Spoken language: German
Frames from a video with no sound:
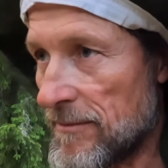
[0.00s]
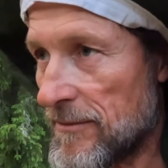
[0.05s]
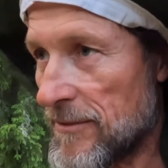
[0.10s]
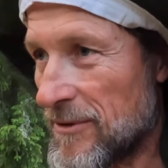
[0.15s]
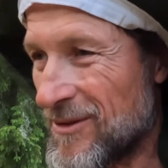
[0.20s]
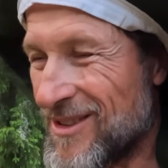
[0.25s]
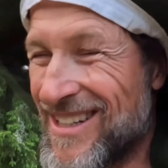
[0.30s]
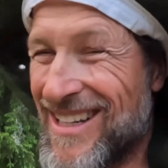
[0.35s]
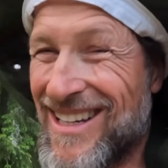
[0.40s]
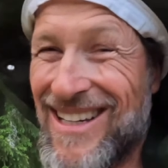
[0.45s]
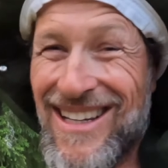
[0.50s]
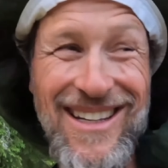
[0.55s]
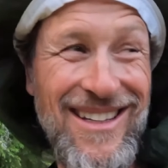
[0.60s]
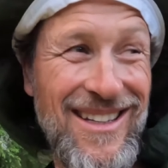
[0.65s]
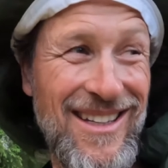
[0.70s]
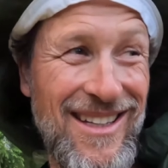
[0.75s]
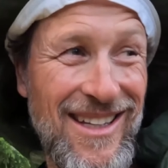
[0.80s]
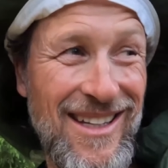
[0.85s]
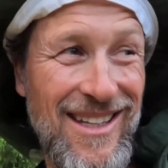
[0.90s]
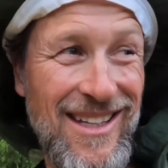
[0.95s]
Und nach
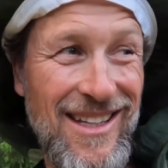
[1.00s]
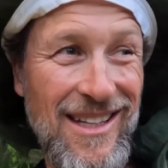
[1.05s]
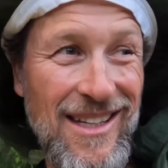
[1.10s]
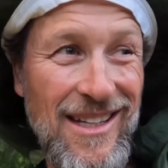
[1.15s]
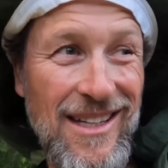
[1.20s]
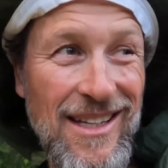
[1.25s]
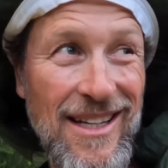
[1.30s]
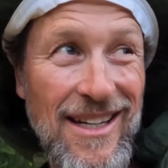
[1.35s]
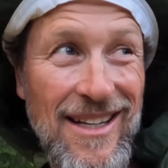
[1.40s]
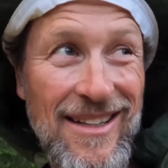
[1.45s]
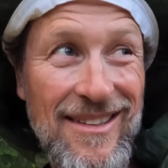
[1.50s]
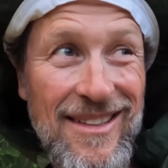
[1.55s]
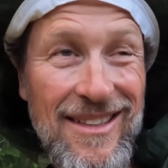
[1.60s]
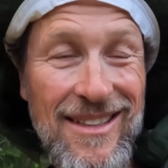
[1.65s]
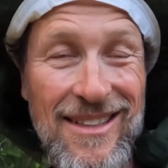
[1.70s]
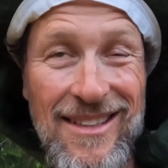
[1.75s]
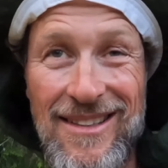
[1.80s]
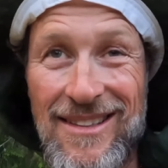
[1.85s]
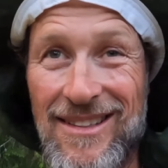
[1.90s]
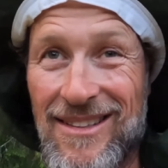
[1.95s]

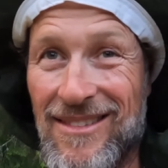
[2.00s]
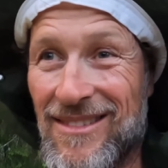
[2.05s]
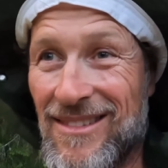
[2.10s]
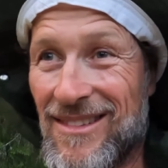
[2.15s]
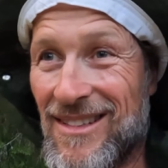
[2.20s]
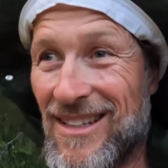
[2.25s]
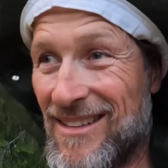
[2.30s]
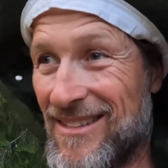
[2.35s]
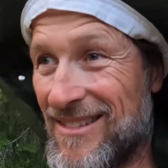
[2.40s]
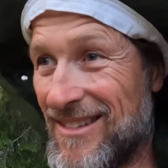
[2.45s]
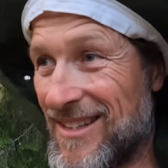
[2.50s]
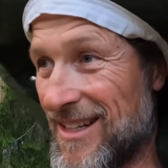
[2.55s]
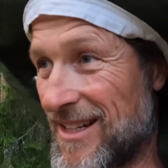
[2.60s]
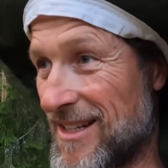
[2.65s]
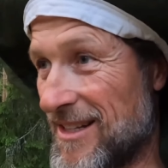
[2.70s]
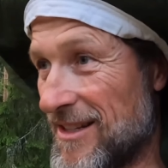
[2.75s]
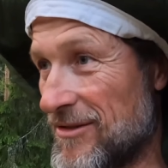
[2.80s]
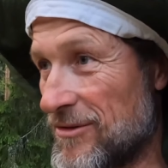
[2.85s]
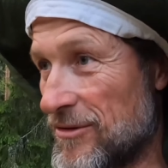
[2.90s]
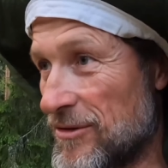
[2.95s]
Helsinki sind es
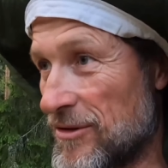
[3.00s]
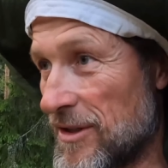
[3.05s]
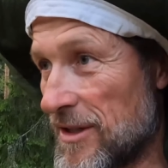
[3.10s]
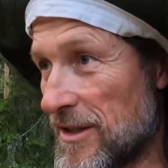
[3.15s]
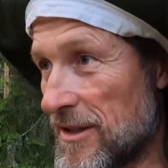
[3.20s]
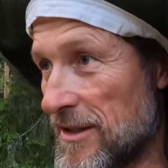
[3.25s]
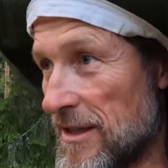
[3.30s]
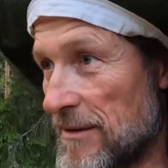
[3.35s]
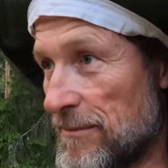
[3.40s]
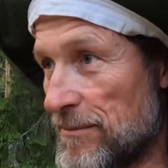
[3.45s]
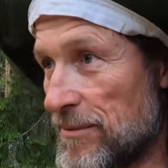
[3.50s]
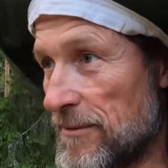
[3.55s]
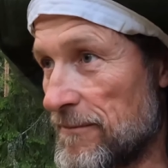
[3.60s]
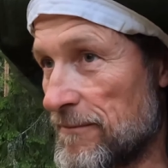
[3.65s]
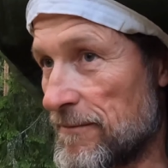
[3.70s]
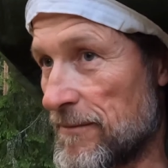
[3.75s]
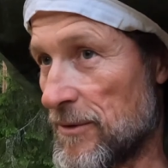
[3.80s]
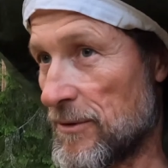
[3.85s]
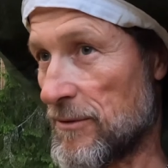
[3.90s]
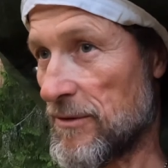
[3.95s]
tatsächlich nur noch knapp
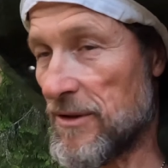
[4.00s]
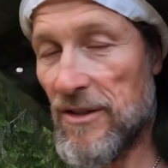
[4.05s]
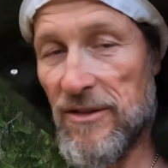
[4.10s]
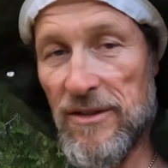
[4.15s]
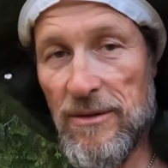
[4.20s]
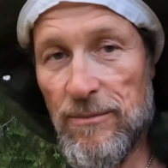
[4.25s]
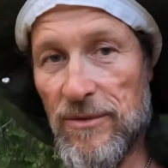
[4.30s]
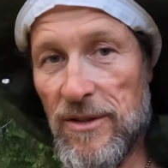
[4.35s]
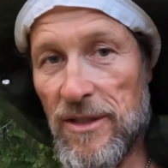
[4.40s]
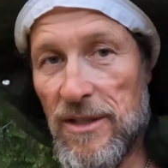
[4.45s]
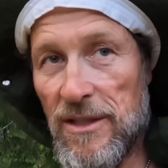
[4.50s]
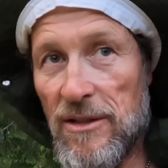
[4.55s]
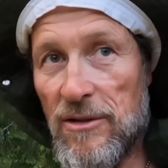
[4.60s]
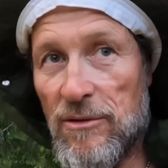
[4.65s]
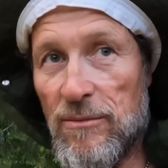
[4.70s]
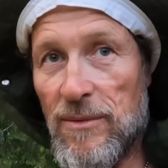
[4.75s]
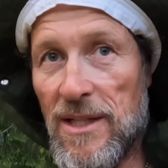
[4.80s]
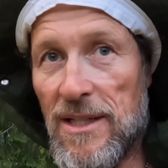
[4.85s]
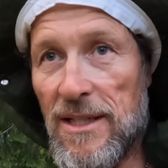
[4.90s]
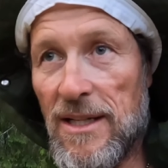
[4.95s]
170
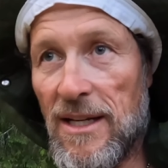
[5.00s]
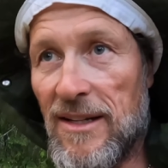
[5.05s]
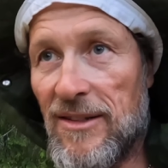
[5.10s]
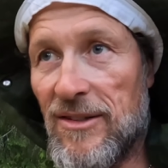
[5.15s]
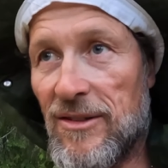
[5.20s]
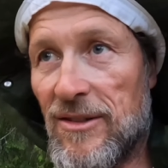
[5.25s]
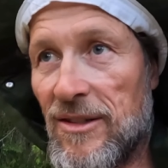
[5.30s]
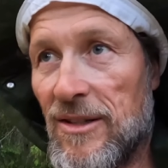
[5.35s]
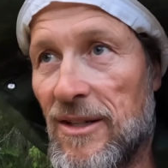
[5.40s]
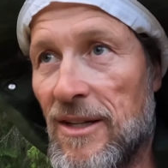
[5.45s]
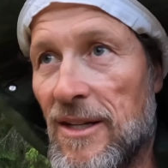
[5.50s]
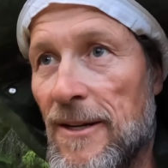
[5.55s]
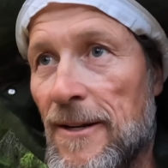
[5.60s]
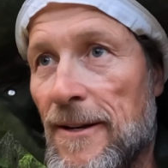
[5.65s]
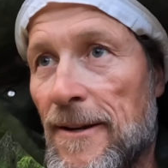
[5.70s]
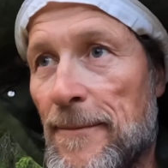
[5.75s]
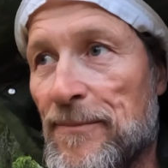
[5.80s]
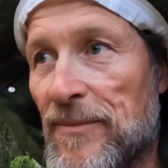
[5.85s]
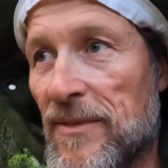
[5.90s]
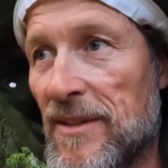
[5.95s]
Kilometer. Also
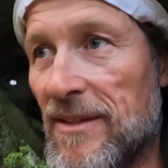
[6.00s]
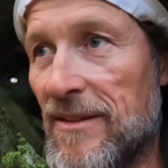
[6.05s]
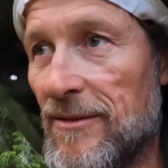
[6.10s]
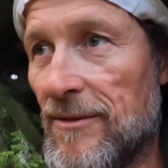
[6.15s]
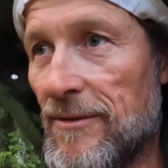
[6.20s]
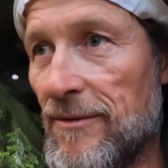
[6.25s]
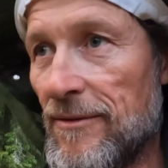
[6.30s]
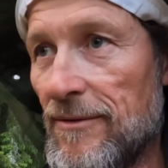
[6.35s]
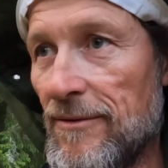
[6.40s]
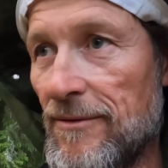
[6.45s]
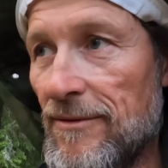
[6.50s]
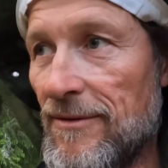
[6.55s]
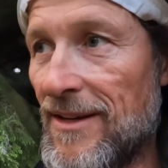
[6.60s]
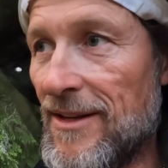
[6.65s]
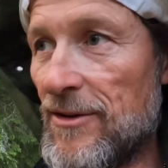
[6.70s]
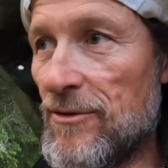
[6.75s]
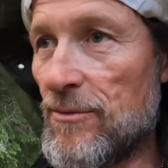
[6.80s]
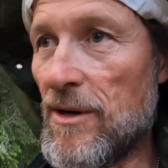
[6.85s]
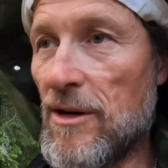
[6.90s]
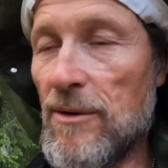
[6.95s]
wenn
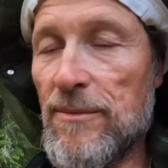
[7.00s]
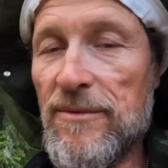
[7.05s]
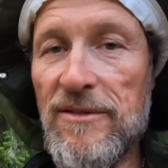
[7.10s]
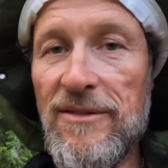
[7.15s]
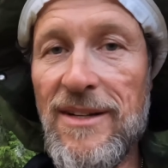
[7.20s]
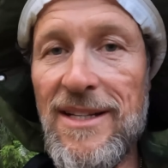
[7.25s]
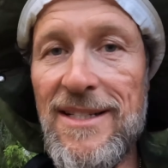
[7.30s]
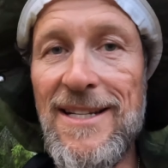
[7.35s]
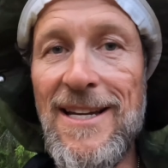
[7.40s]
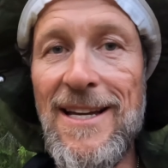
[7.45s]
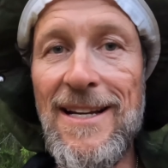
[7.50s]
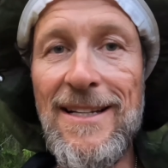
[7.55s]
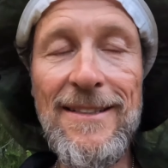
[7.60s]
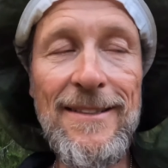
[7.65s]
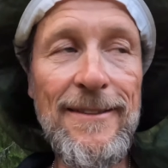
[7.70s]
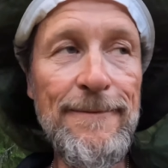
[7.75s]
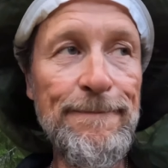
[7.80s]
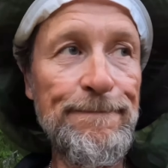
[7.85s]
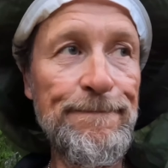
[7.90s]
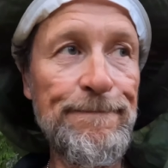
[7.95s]
überhaupt zwei Tage.
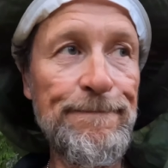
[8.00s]
Ne?